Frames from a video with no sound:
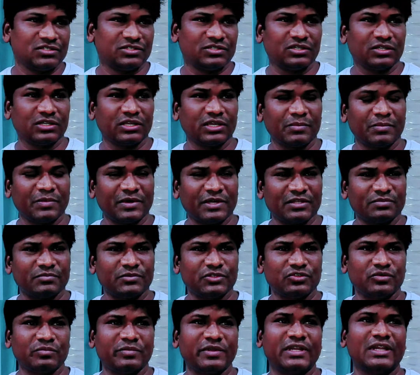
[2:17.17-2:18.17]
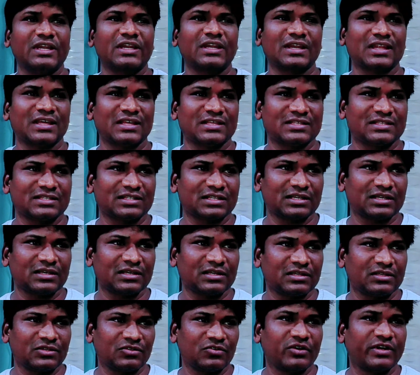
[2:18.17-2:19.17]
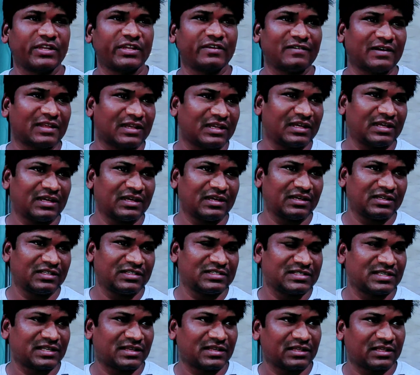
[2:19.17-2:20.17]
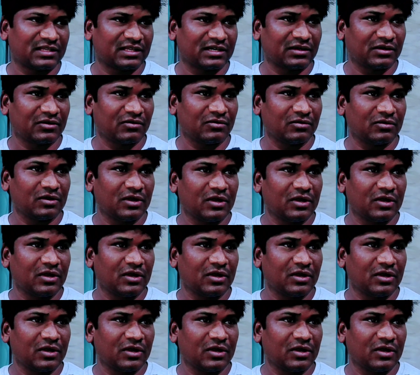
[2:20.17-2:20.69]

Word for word: जिनके पास में जो मिडिल क्लास था नौकरी वाला इंसान था